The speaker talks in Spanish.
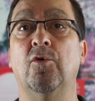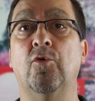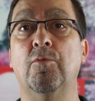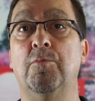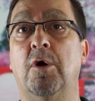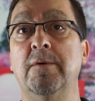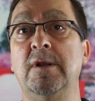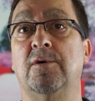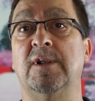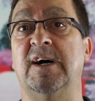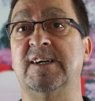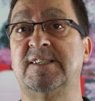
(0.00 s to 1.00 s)
un móvil
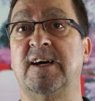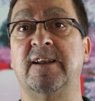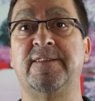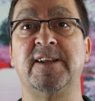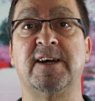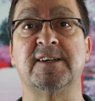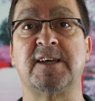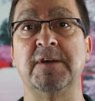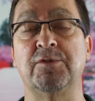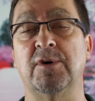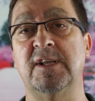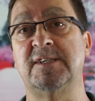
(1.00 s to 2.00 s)
con las características
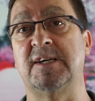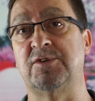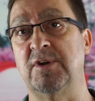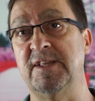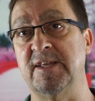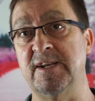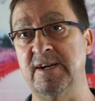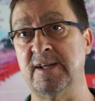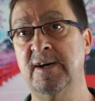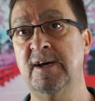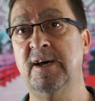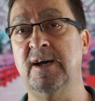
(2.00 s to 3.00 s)
habituales que suele
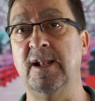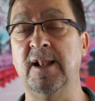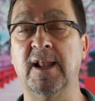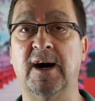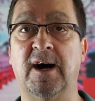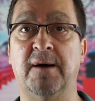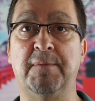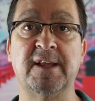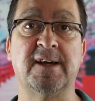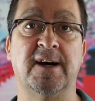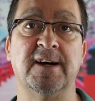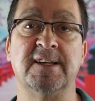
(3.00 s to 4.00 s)
tener la
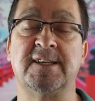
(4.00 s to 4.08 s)
marca.